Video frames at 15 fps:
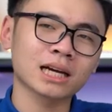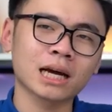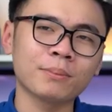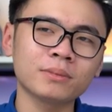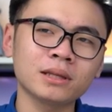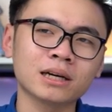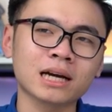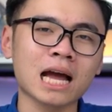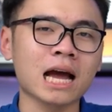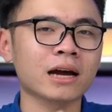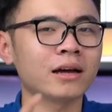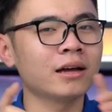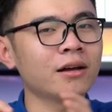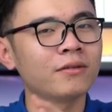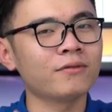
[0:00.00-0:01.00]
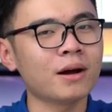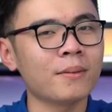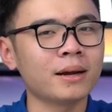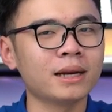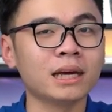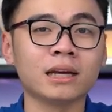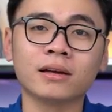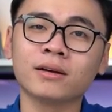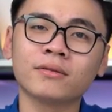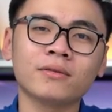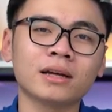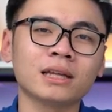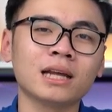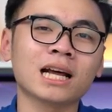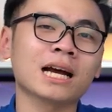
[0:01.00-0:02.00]
cắm từ cạc vào màn hình,
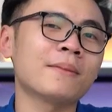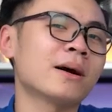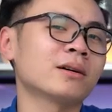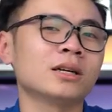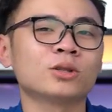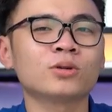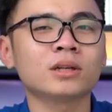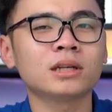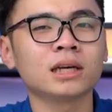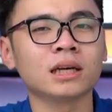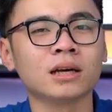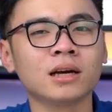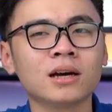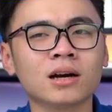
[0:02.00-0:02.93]
và thế là các bạn có thể xuất hình,